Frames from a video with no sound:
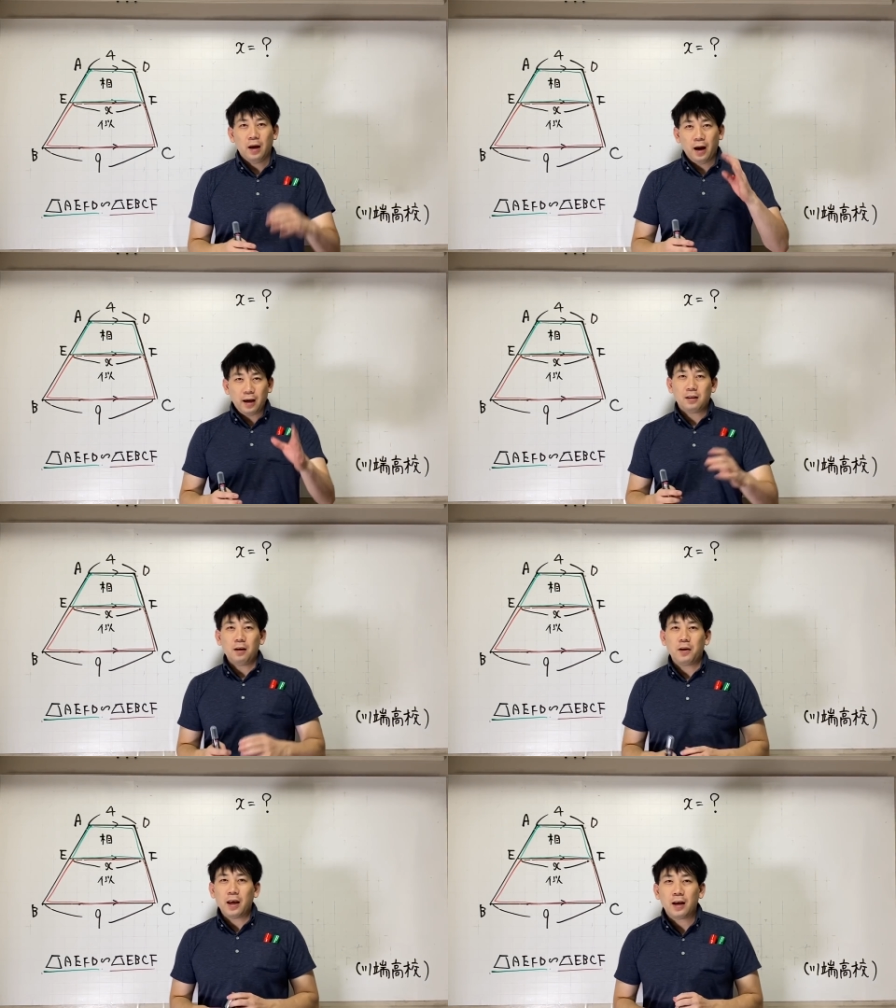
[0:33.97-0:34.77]
はい。
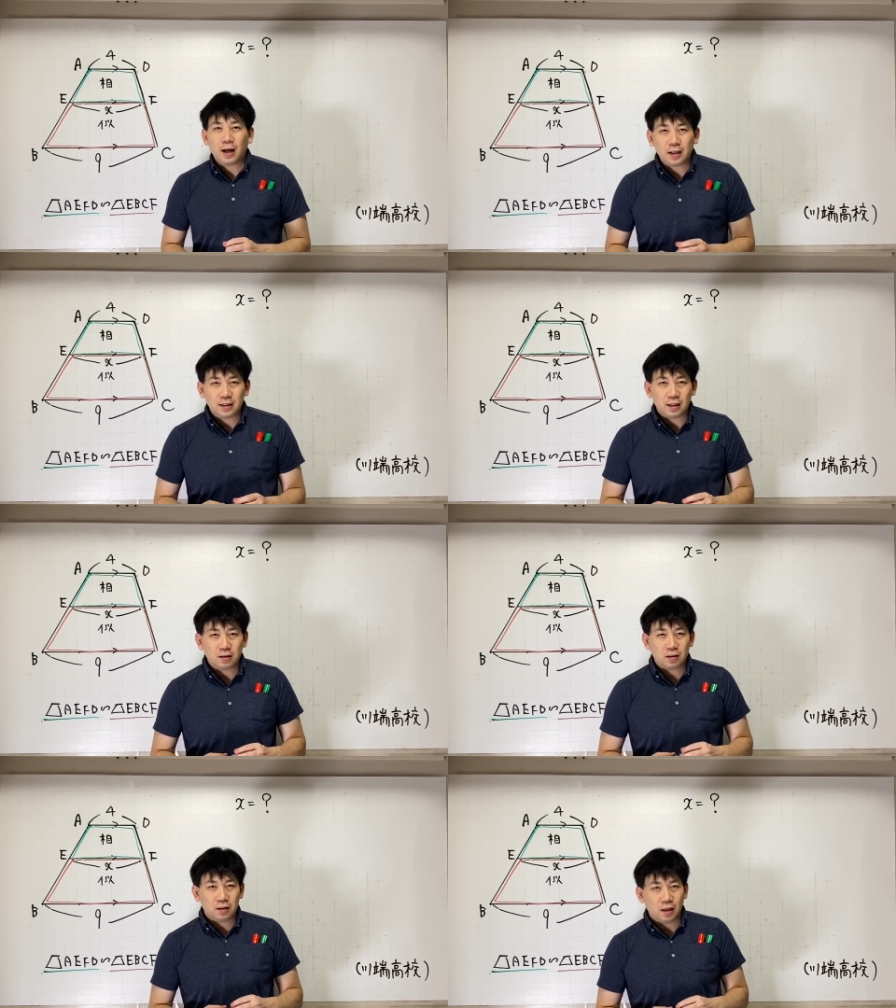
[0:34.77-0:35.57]
ではね、解
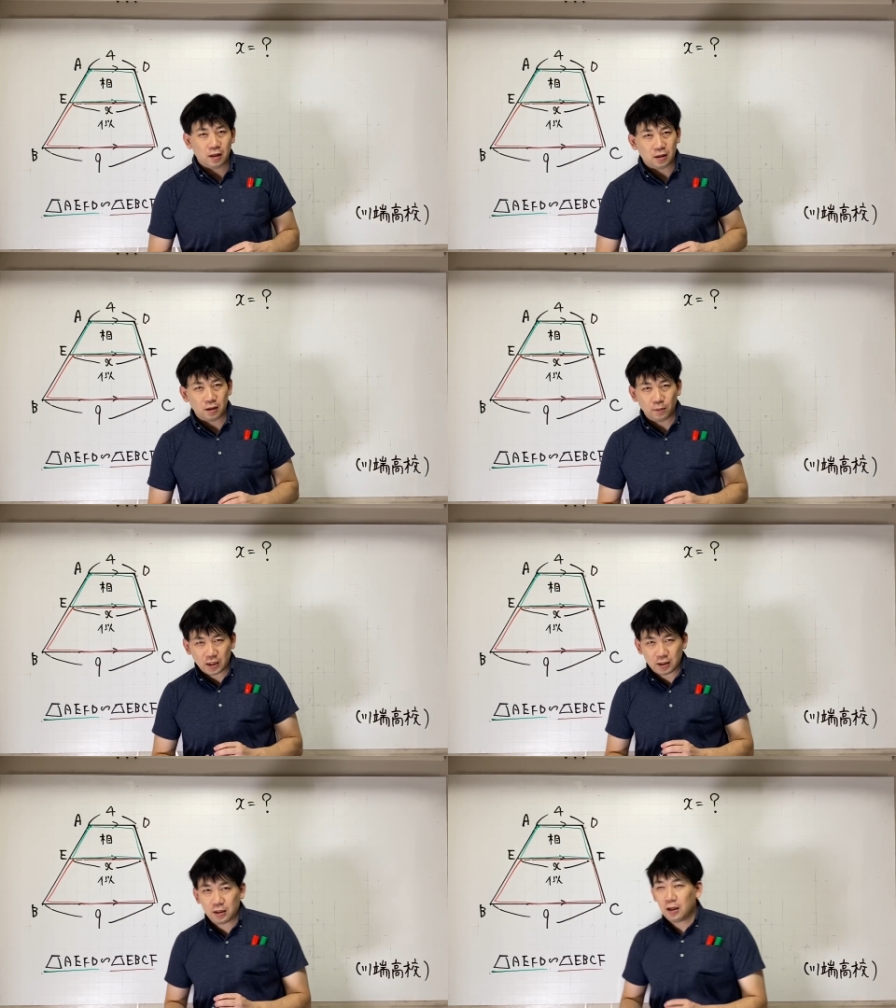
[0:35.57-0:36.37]
説していき
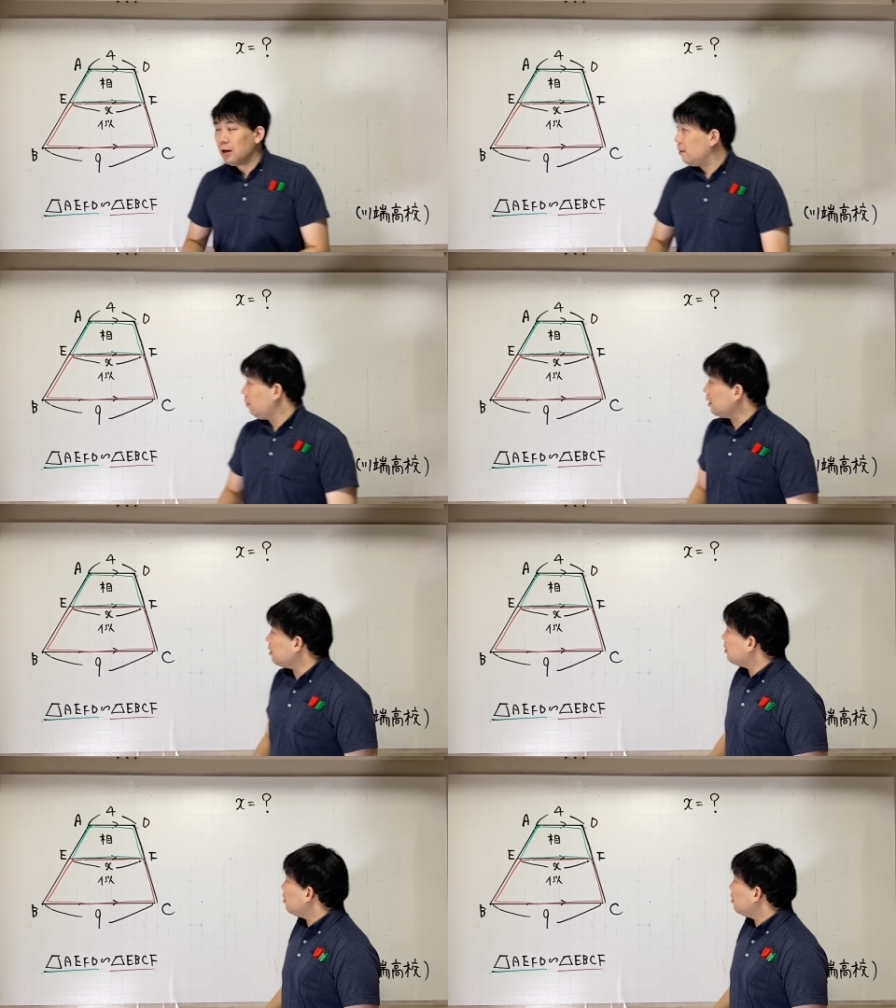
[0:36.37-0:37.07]
ます。まず、